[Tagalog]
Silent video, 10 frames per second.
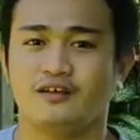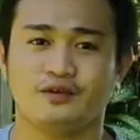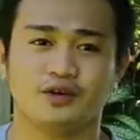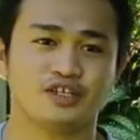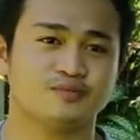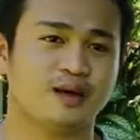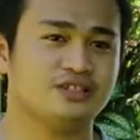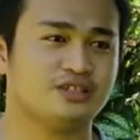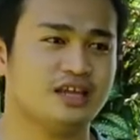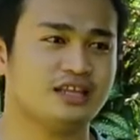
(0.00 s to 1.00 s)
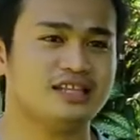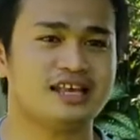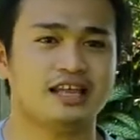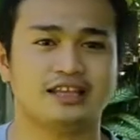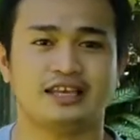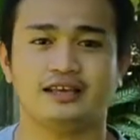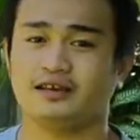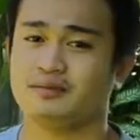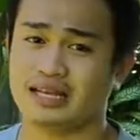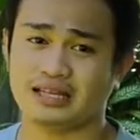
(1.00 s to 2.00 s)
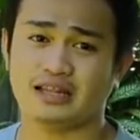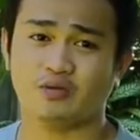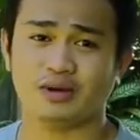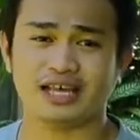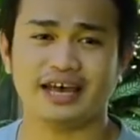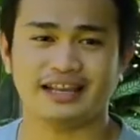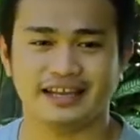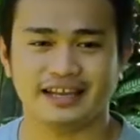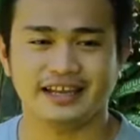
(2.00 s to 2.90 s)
for expansion natin sa ating maliit na ubasan.